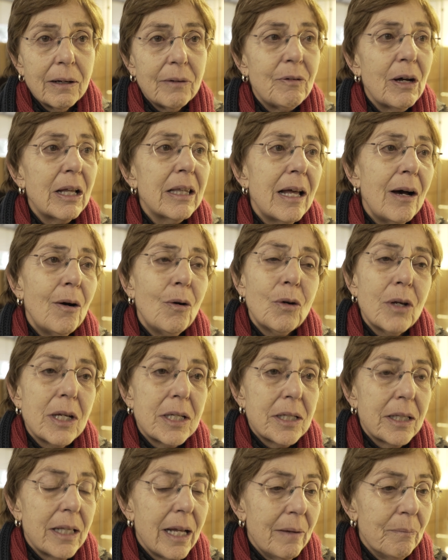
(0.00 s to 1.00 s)
Valla o
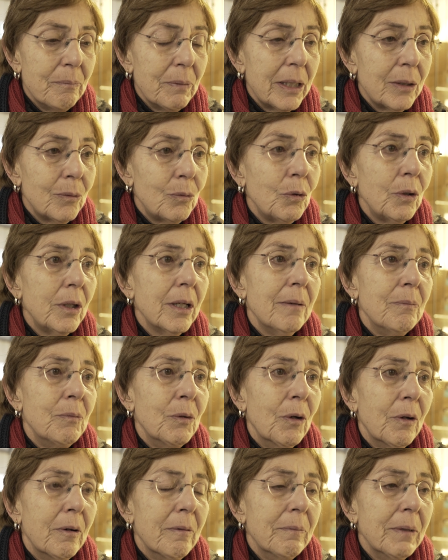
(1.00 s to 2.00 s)
geceden beri
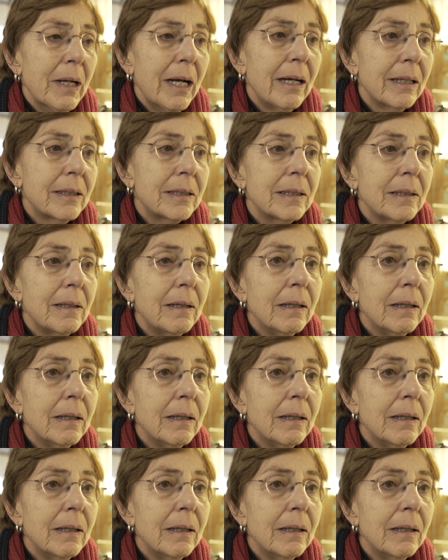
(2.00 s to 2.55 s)
uyuyamıyorum ben.